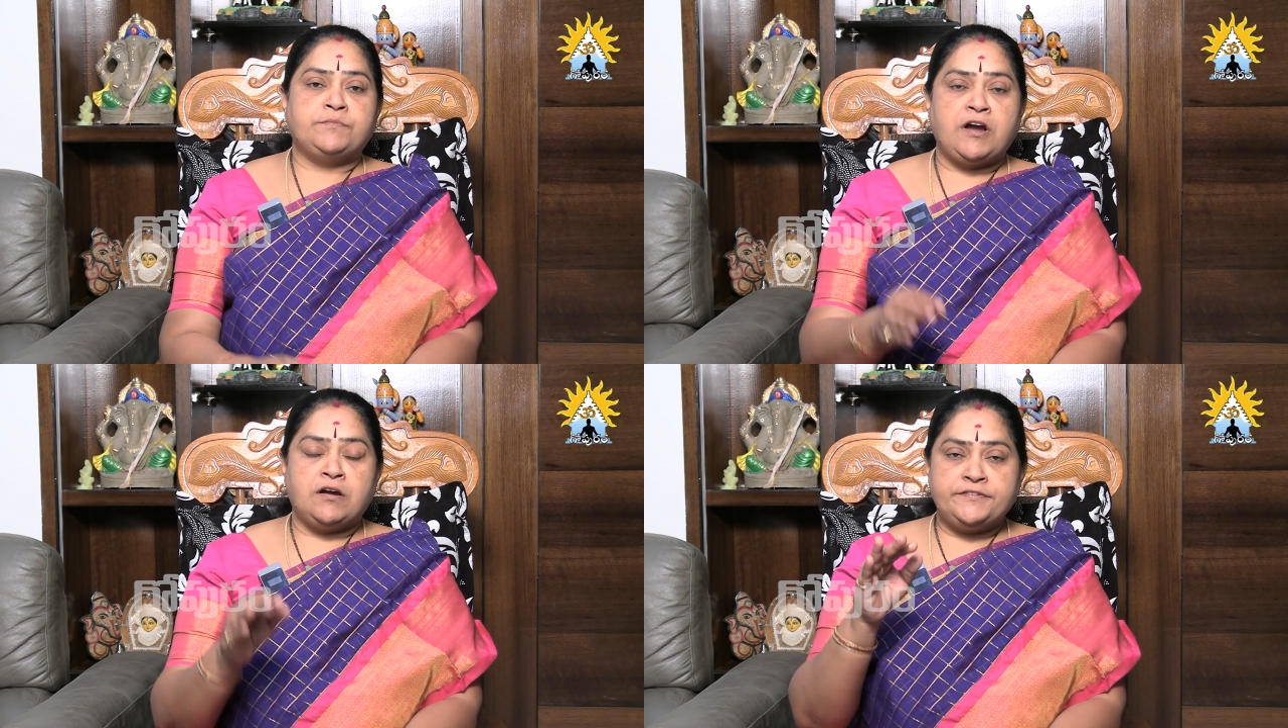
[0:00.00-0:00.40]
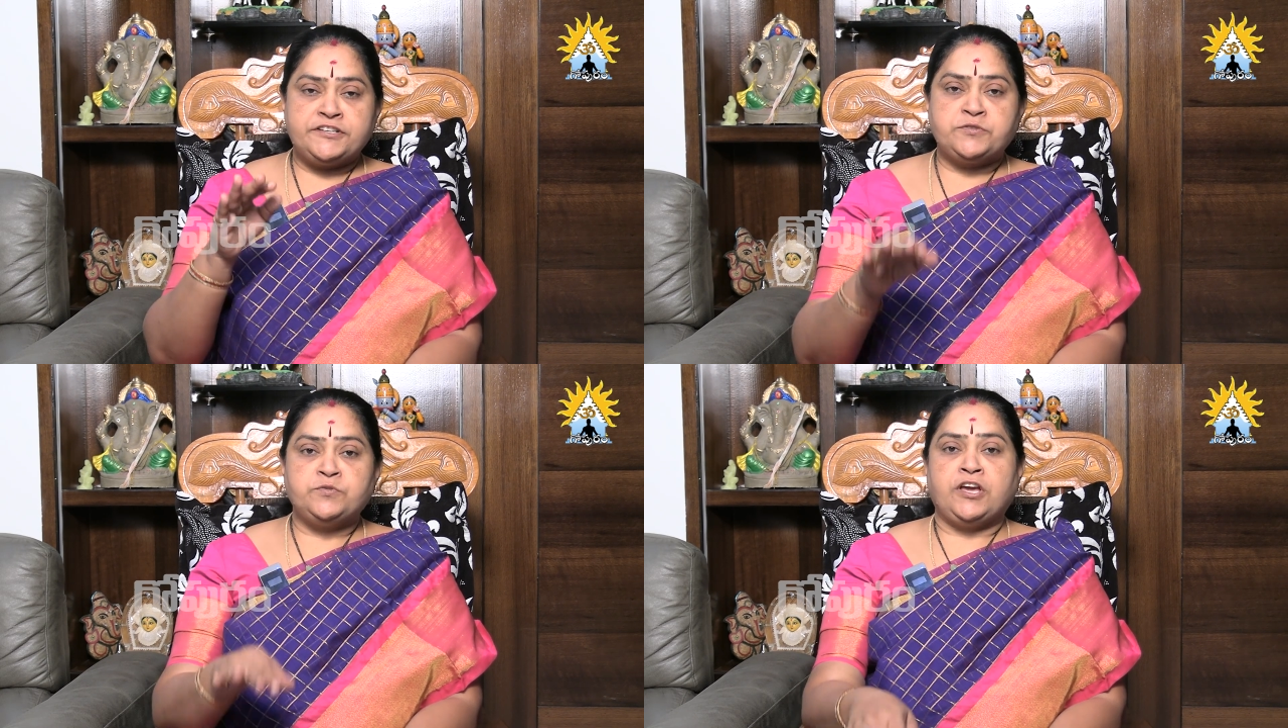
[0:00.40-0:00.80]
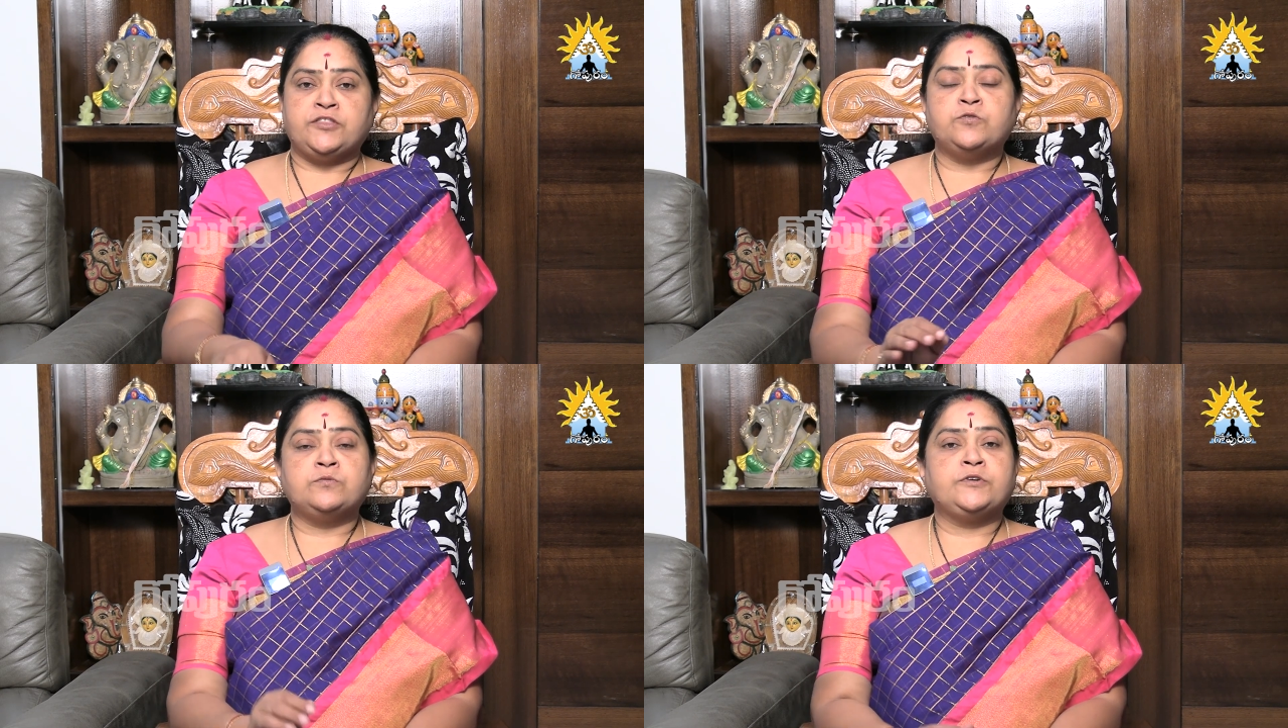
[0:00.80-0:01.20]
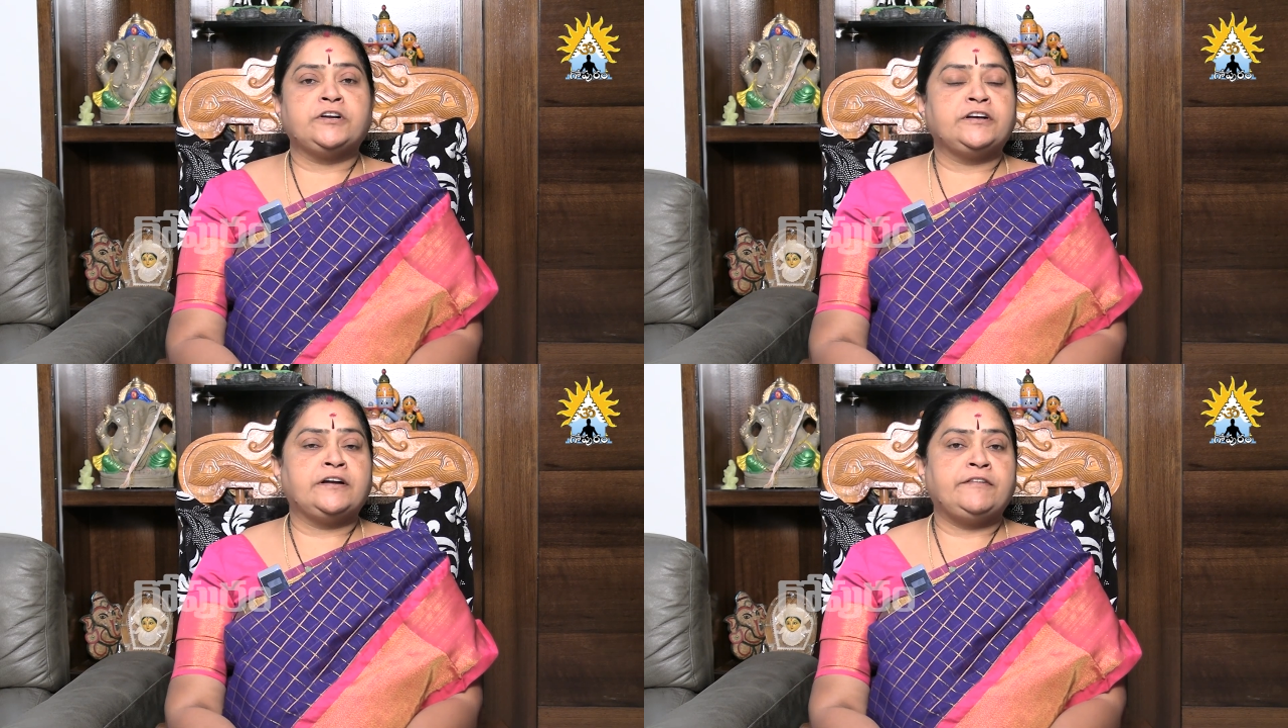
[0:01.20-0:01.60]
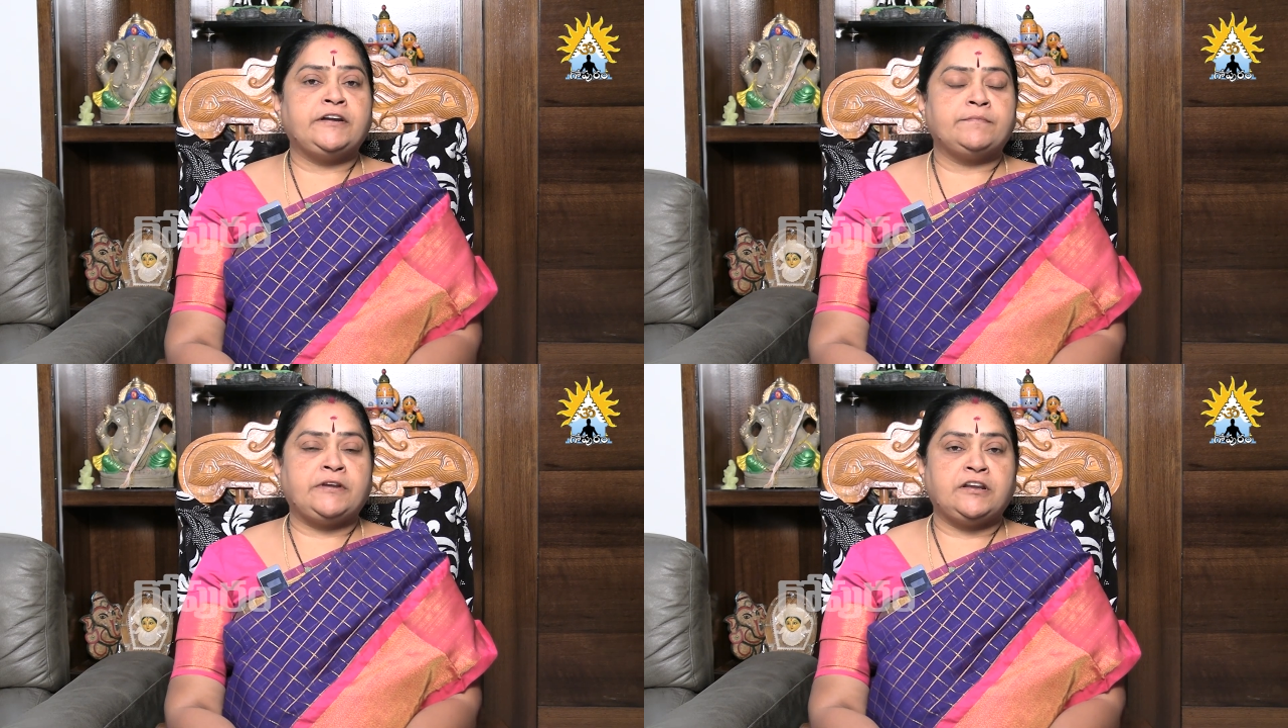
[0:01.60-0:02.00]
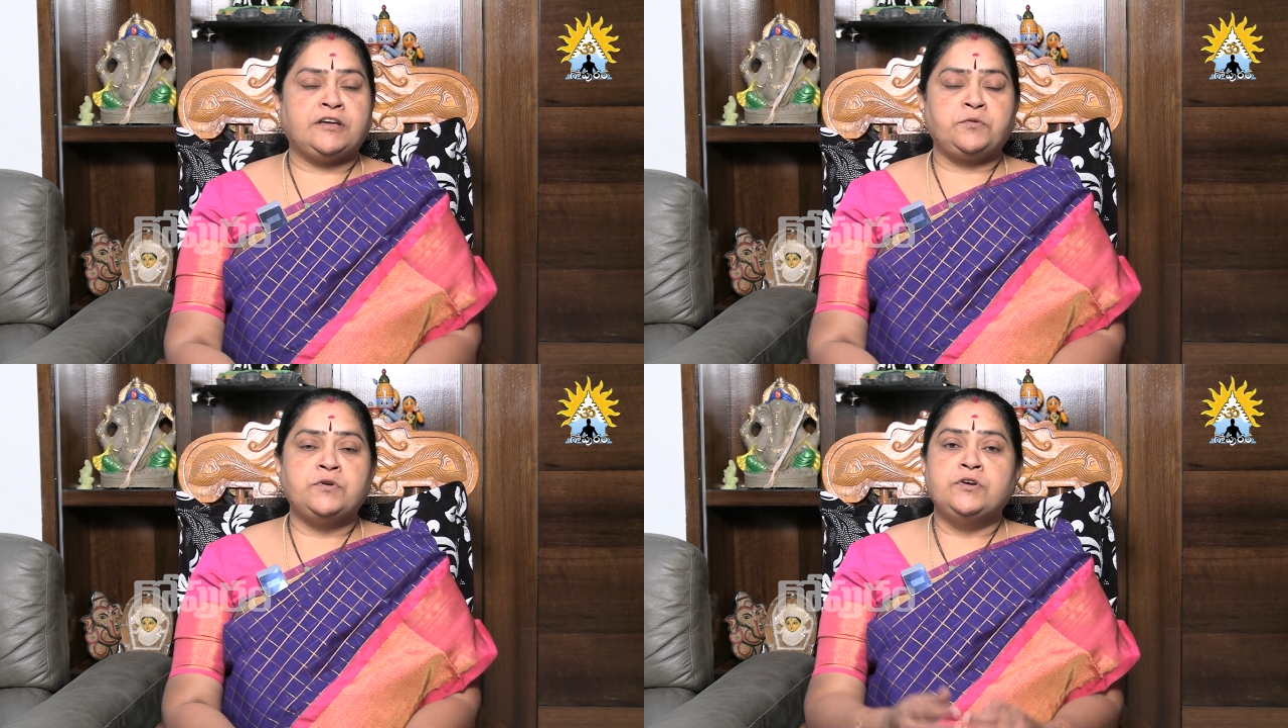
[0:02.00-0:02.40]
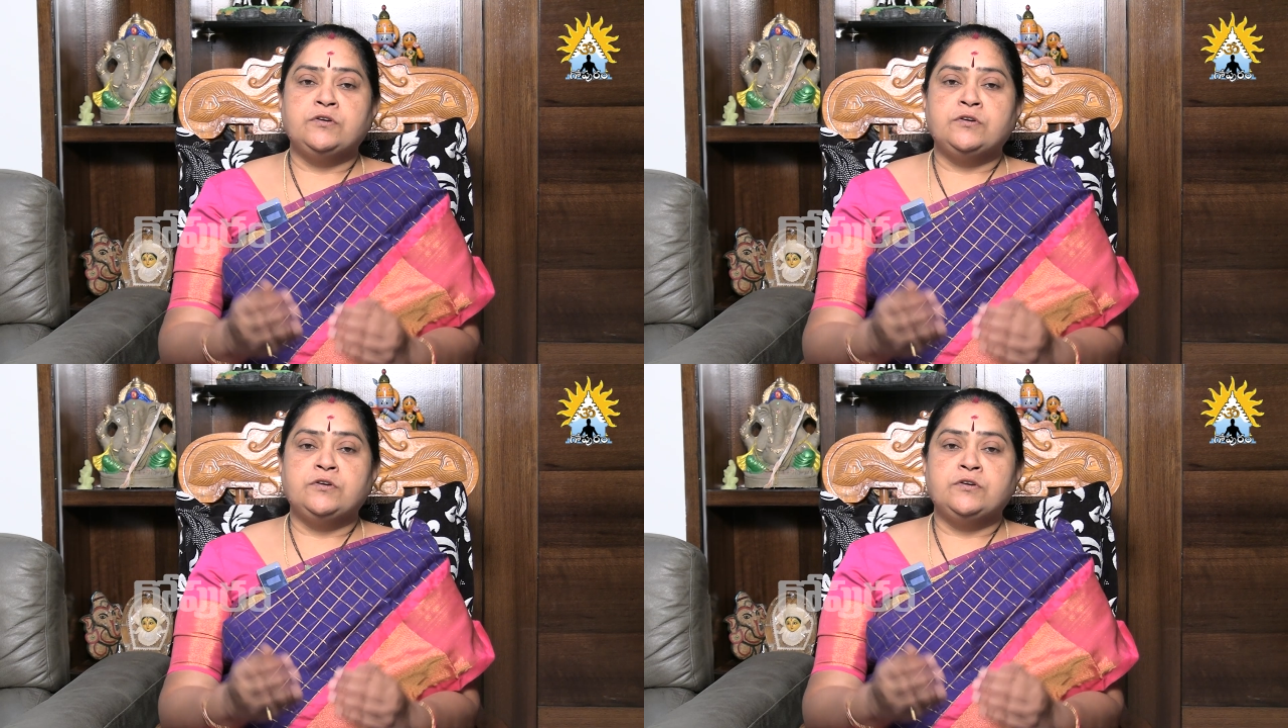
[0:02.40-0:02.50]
మహావిష్ణువుని అధోముఖంగా వెళ్ళమన్నారు